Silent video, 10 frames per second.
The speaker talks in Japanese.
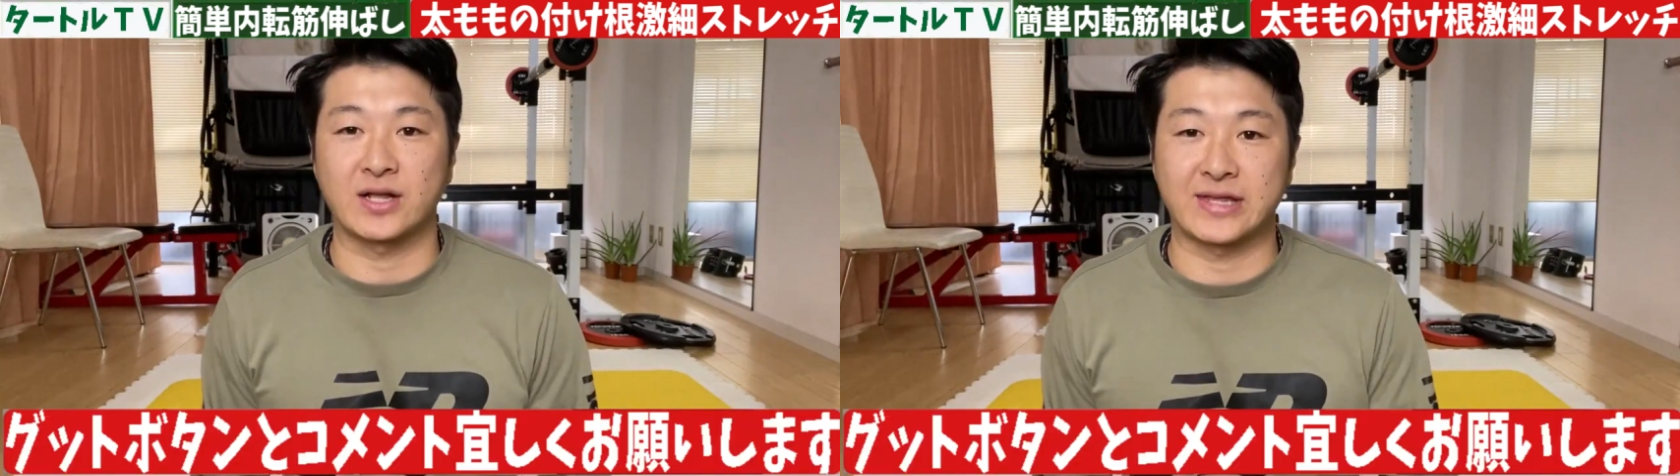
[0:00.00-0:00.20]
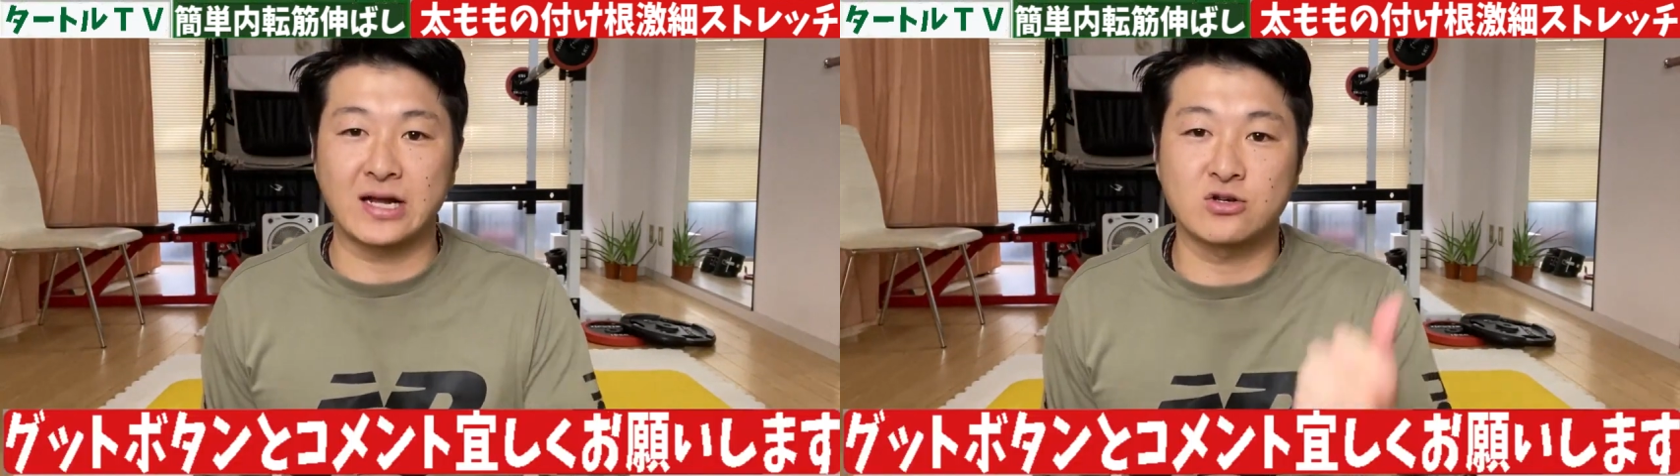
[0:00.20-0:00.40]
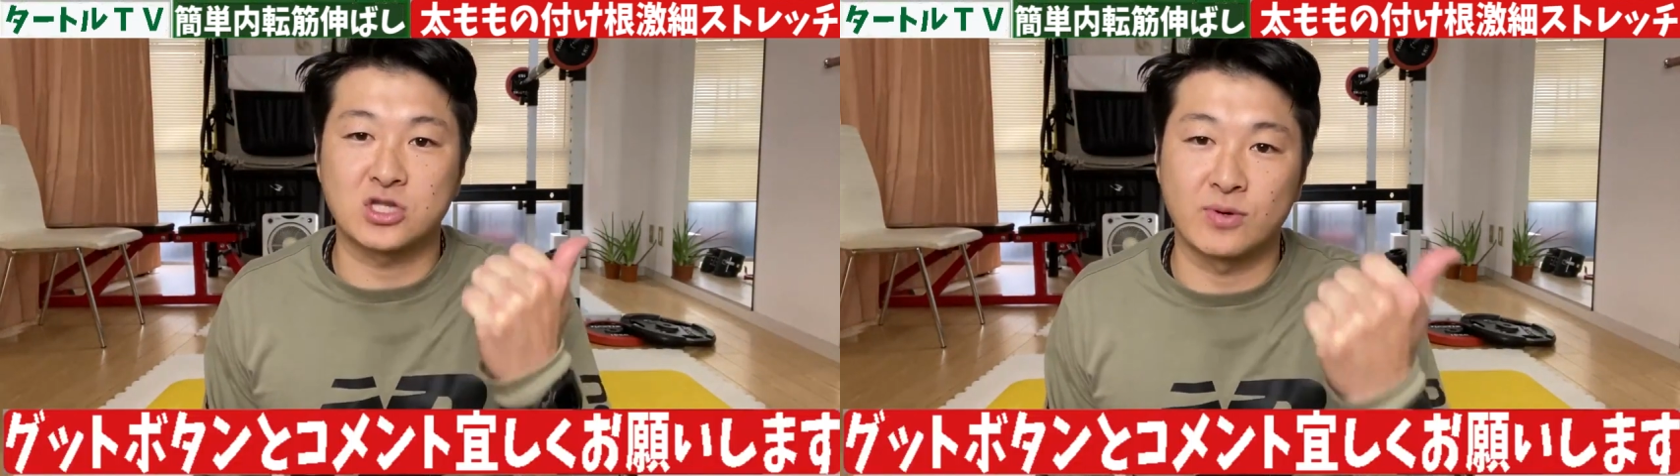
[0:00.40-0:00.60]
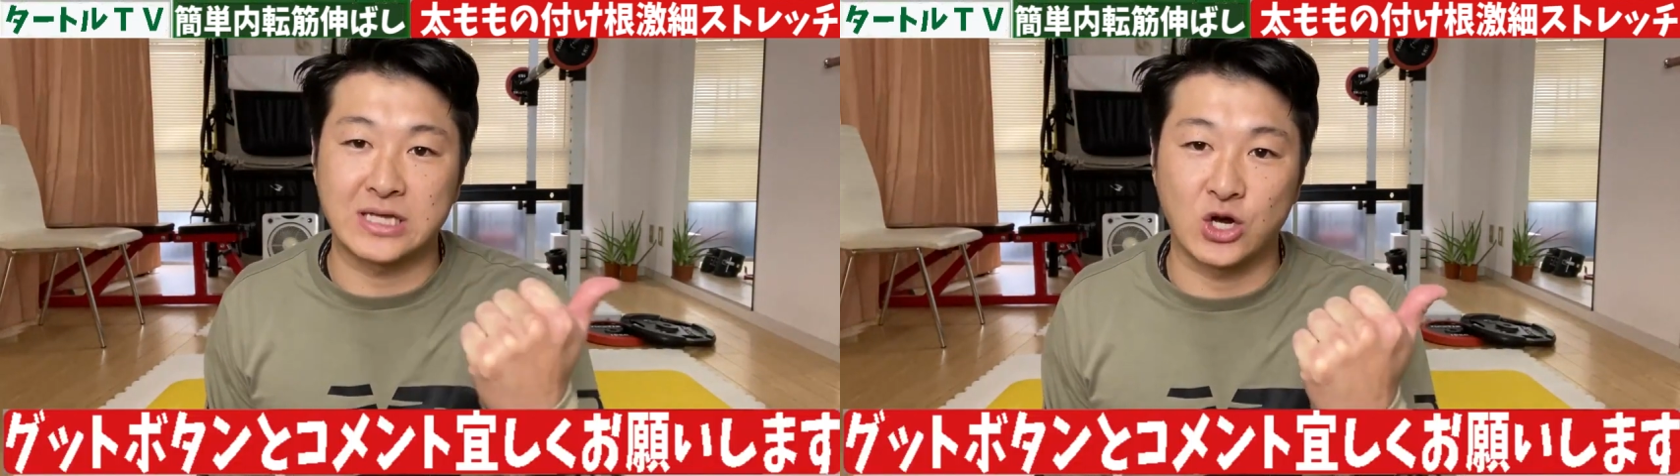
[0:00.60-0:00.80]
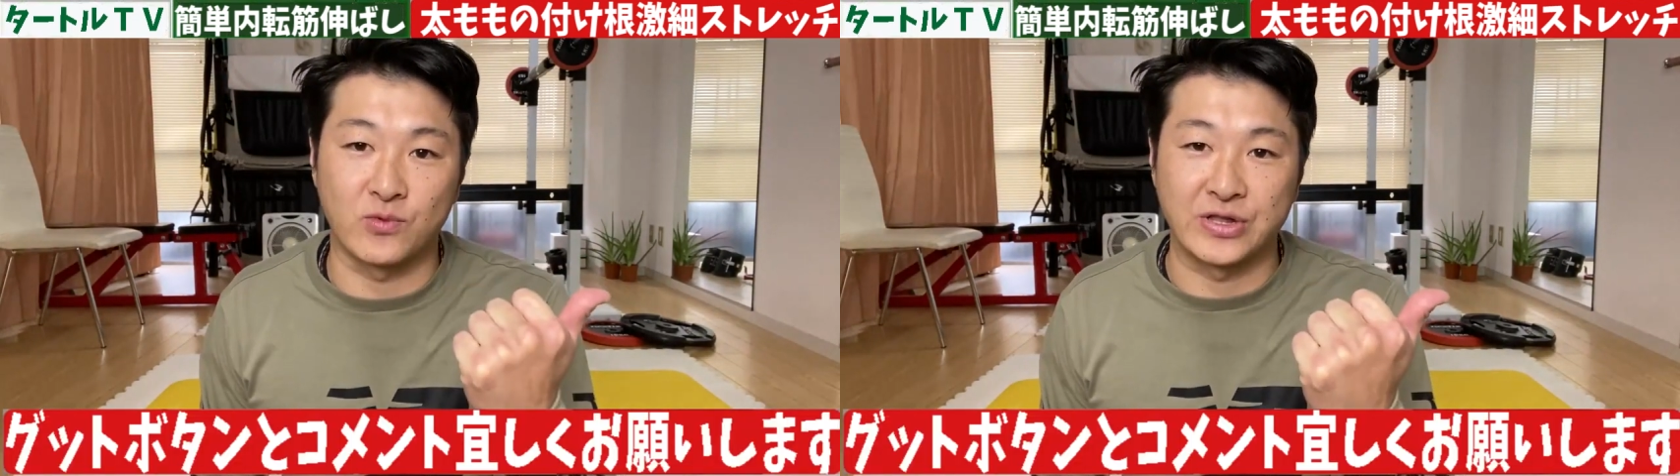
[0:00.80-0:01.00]
かったら
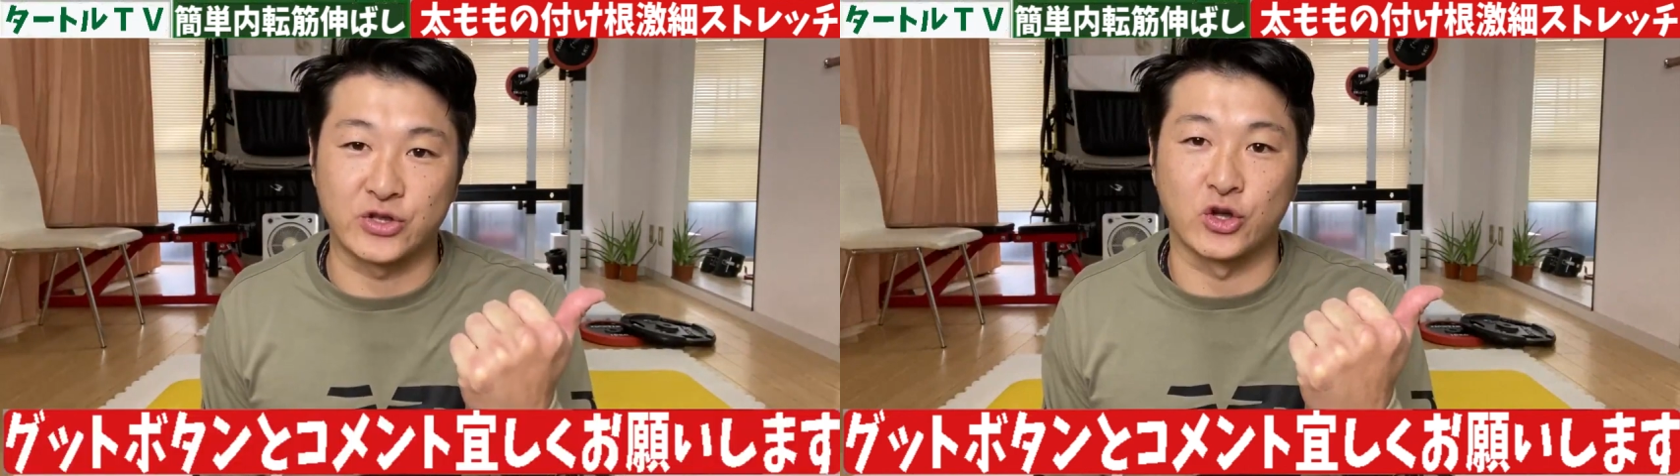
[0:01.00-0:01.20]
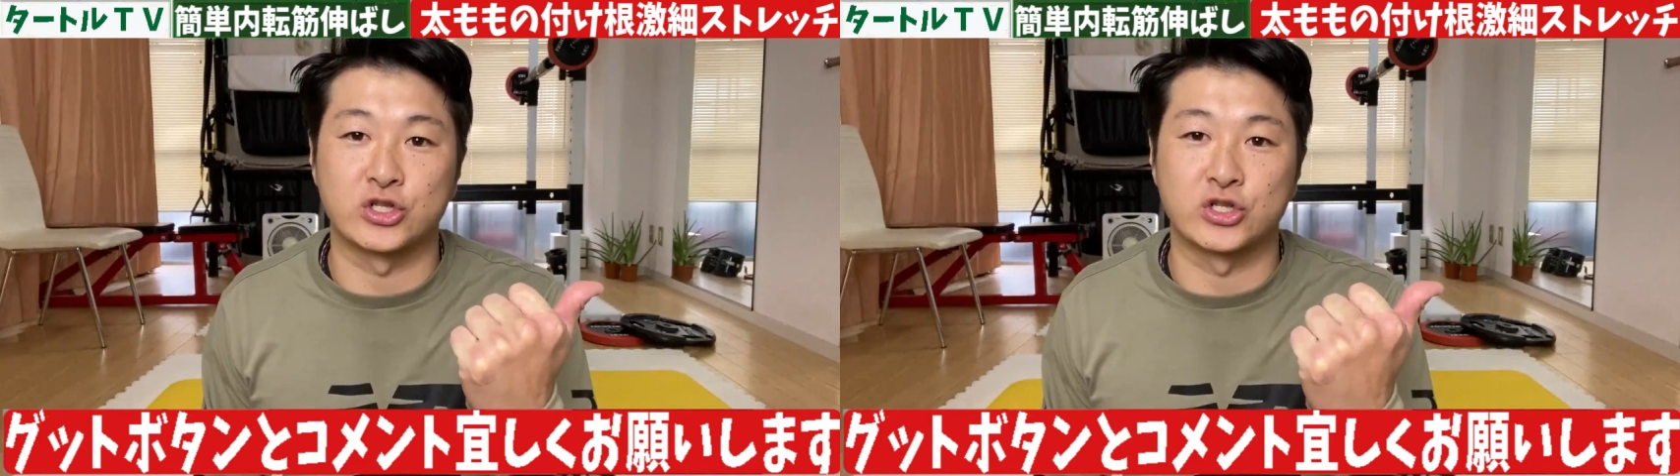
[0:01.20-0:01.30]
グッドボタンコメントよ